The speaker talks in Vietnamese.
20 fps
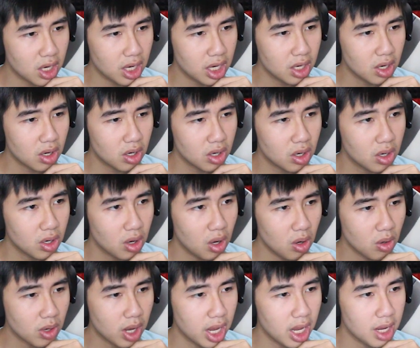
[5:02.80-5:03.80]
đấy Nó nó nó
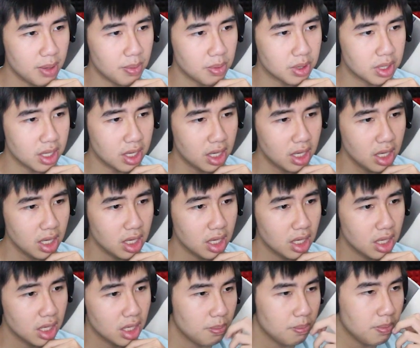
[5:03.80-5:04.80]
ok hơn một tí
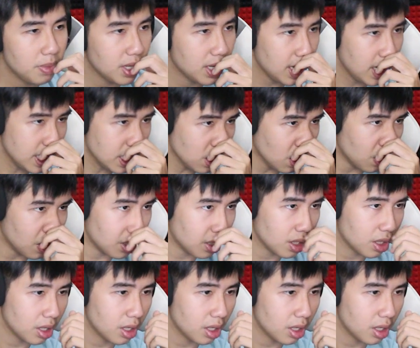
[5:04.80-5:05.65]
Mình nghĩ rồi